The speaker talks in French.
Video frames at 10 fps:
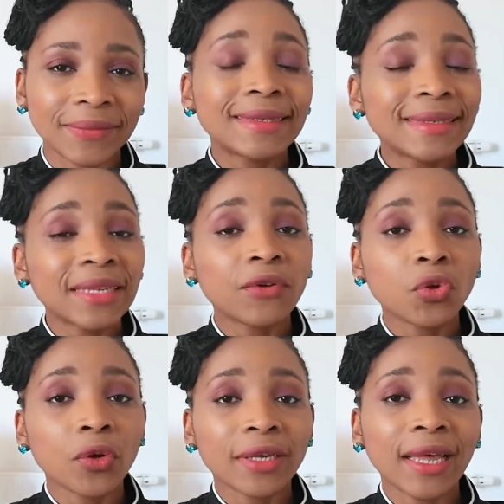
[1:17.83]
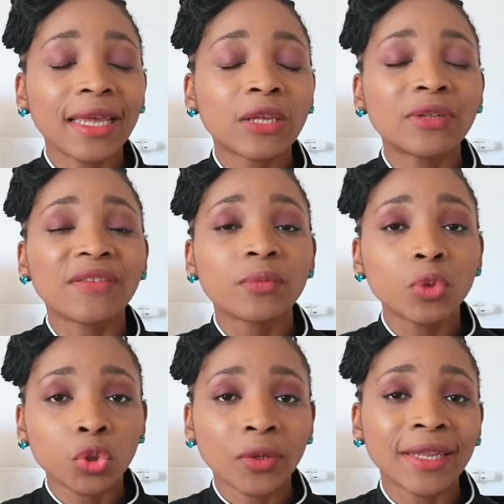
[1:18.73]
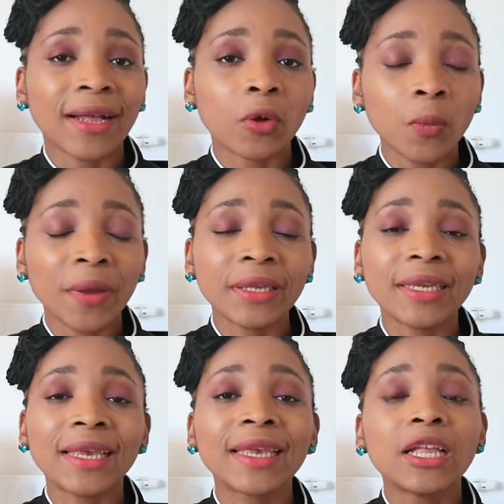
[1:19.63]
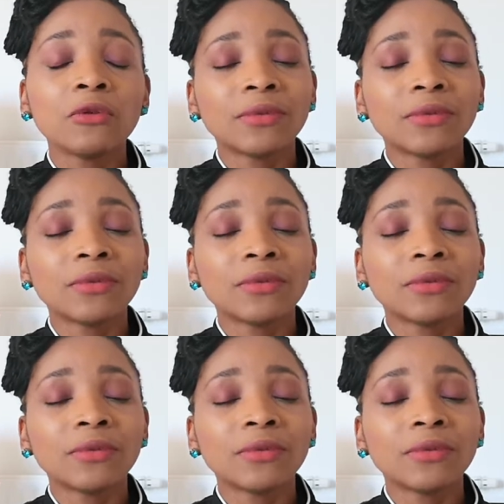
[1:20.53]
Si c'est votre cas et que vous avez besoin d'être accompagné,